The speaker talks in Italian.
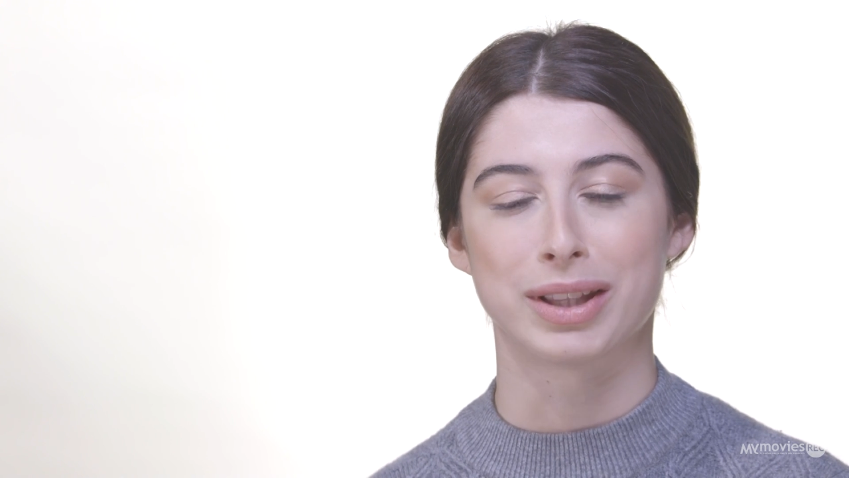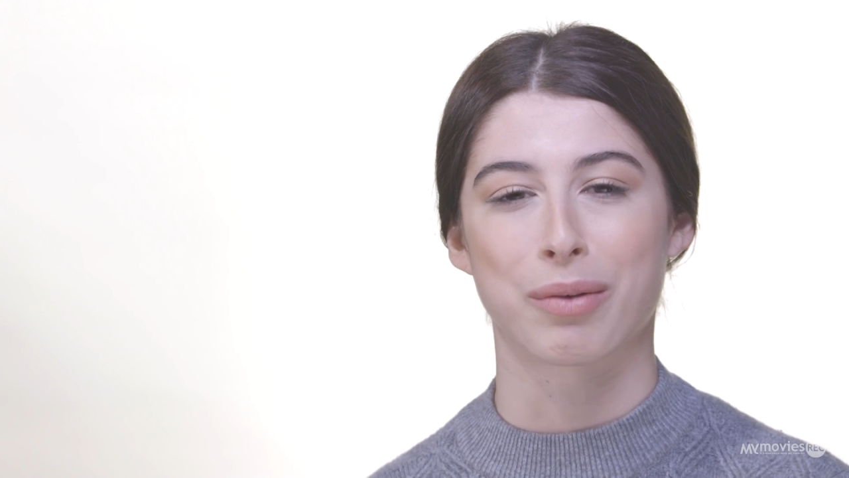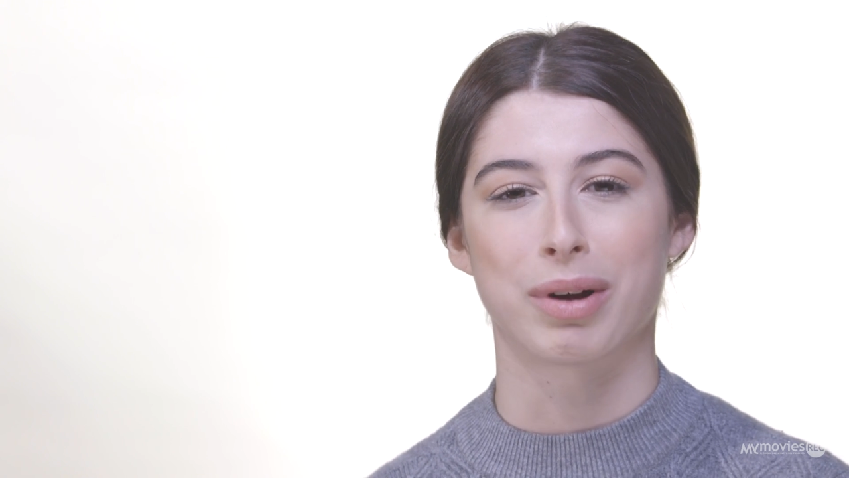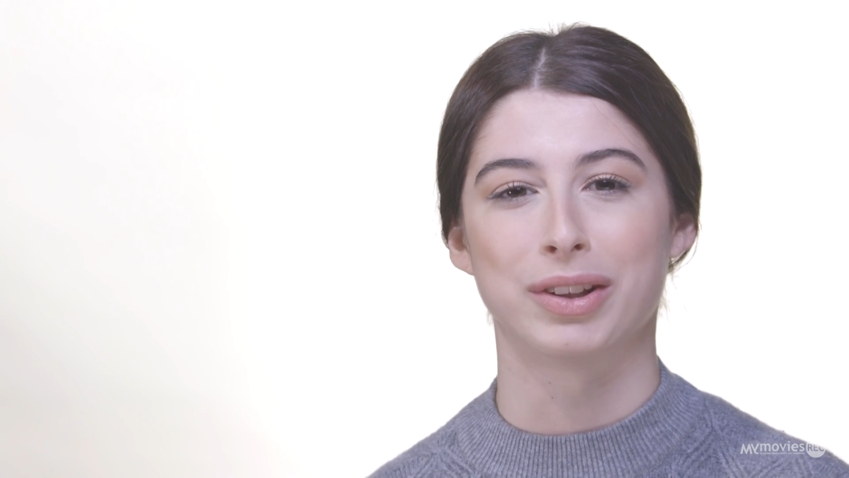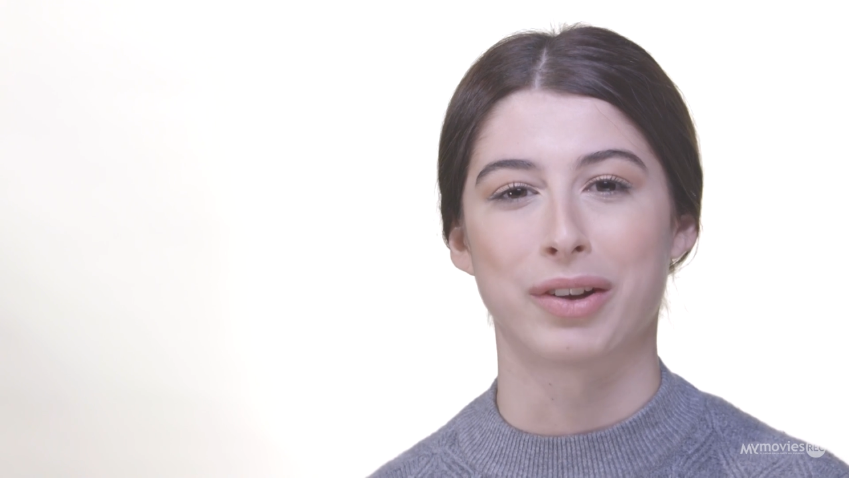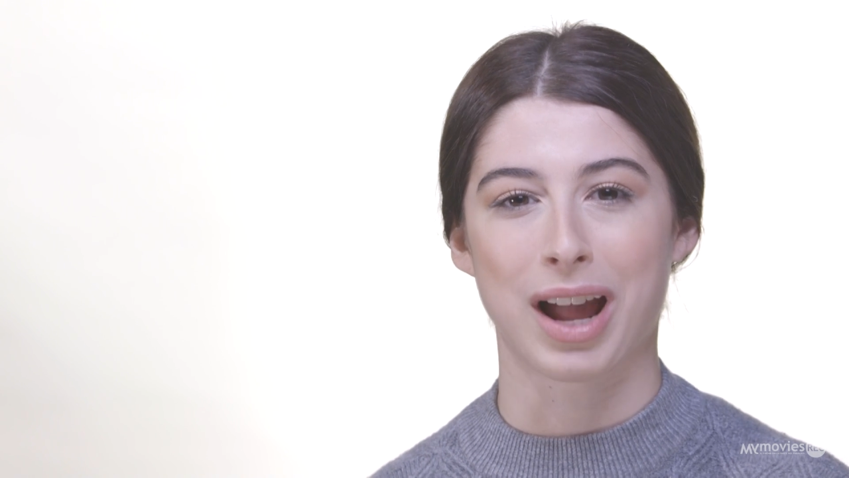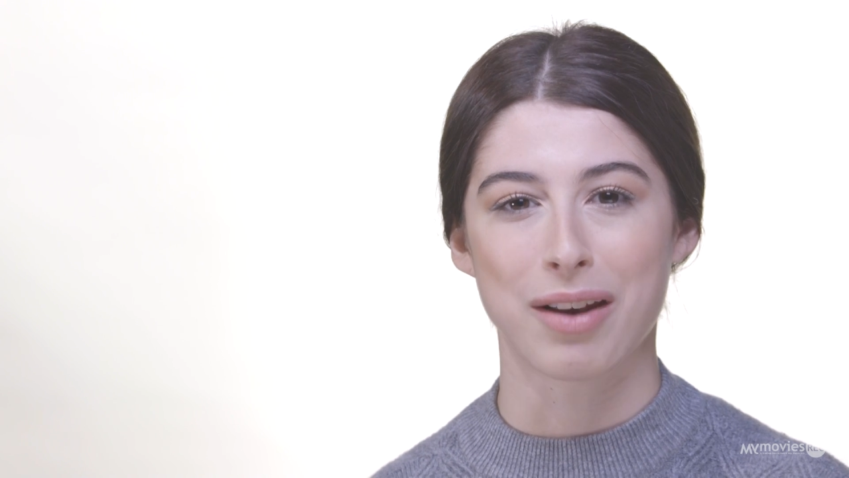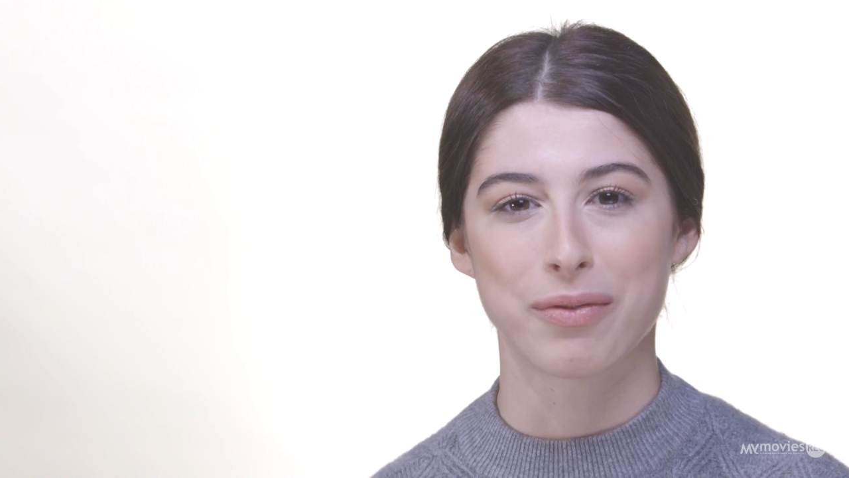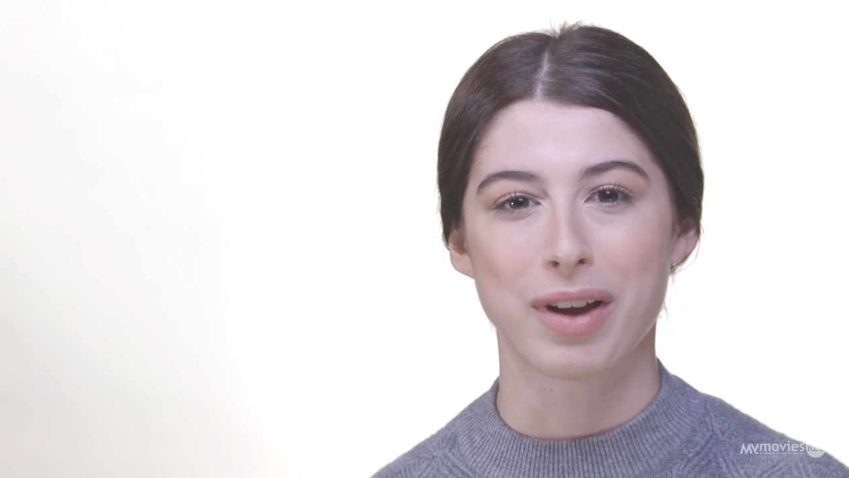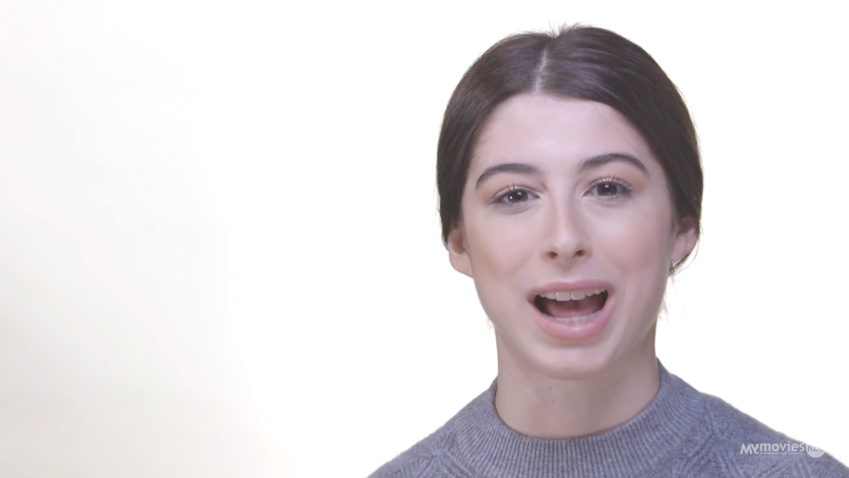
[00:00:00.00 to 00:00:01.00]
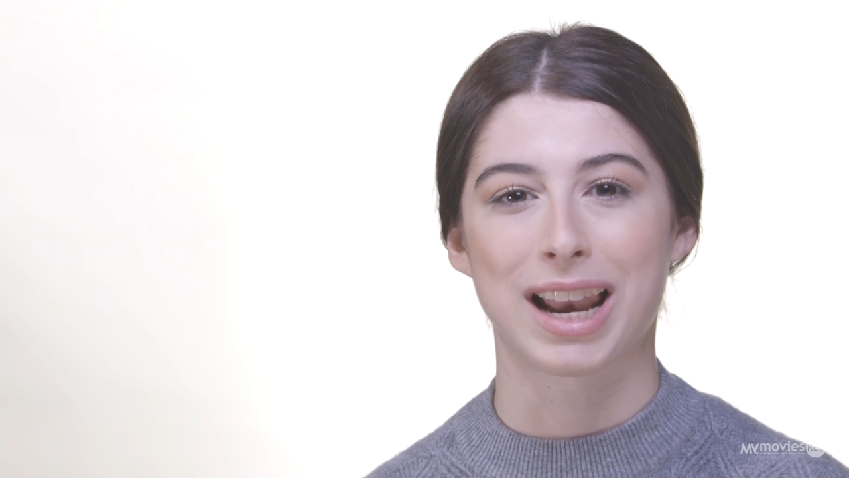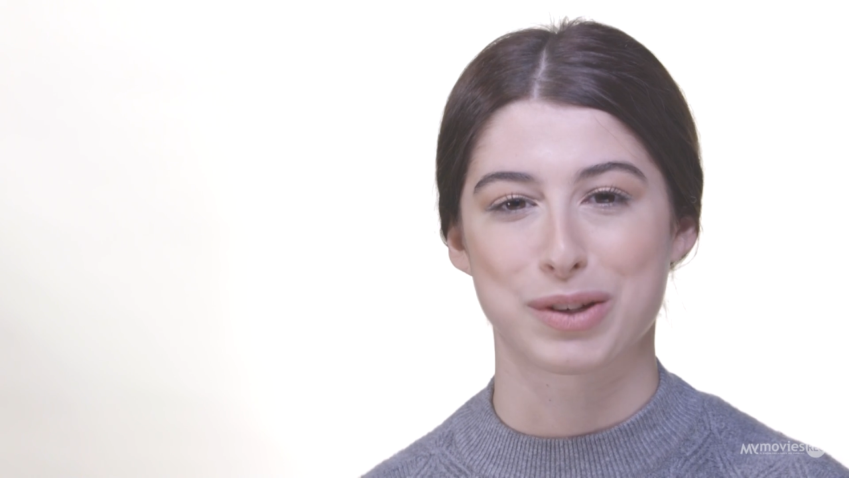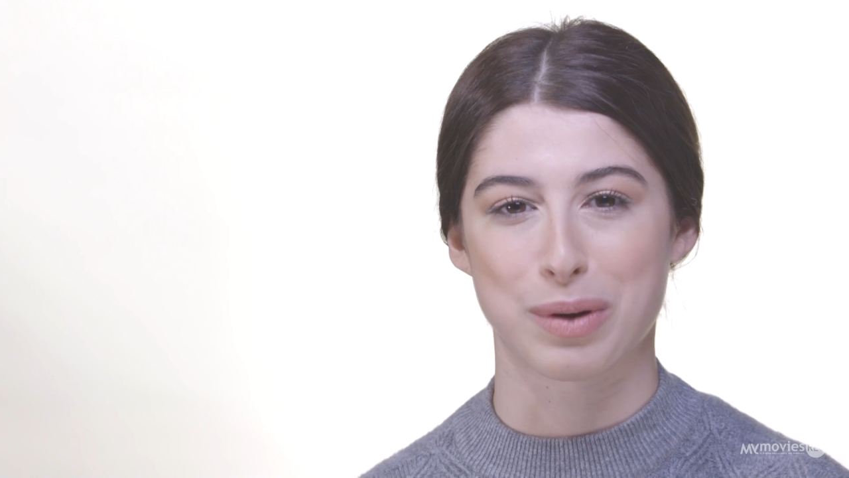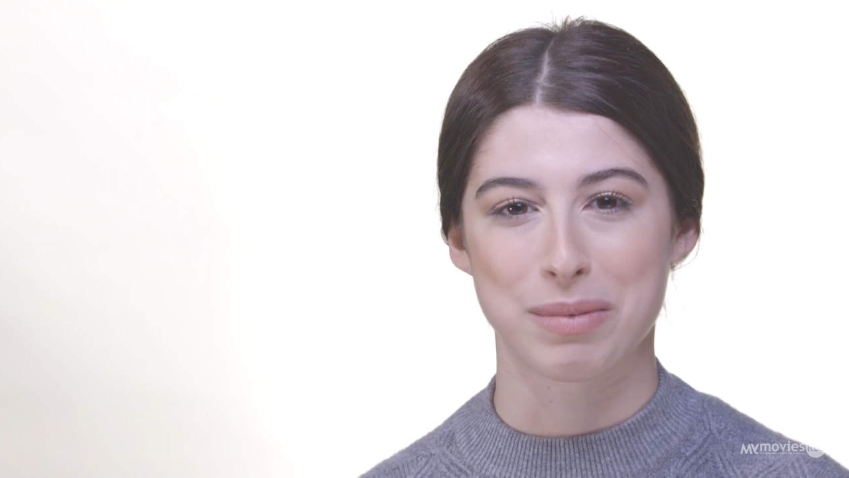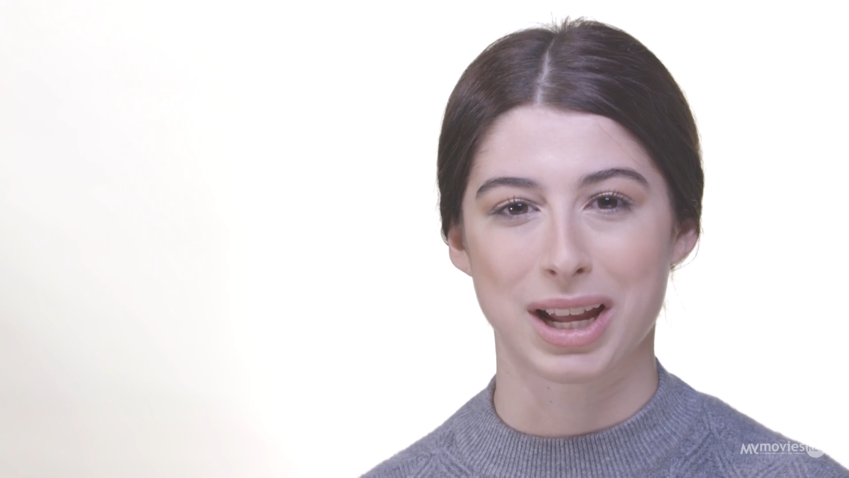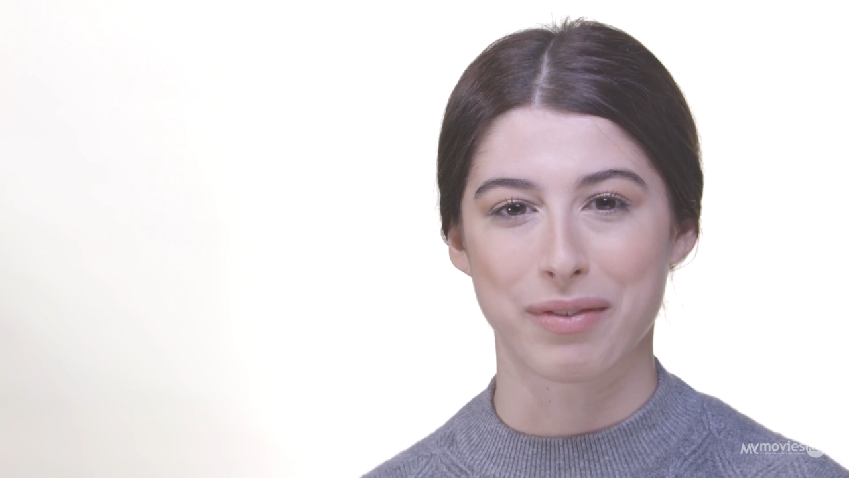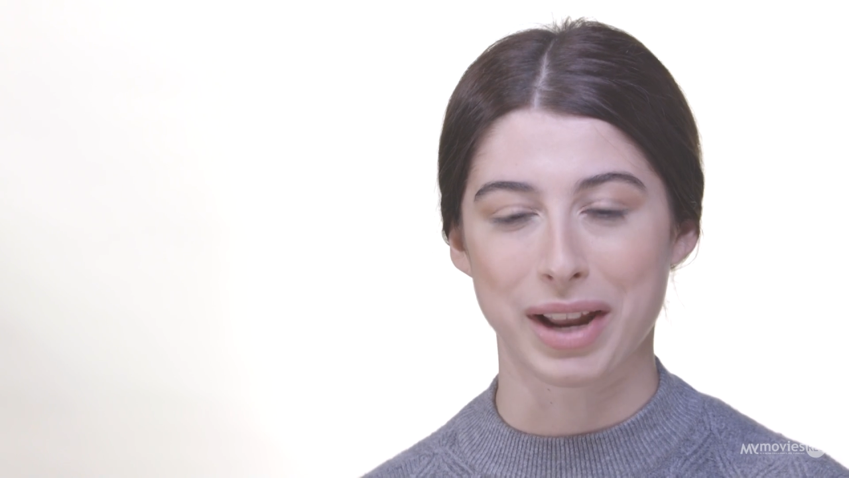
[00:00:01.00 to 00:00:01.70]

da quando Ralph ha la sua amica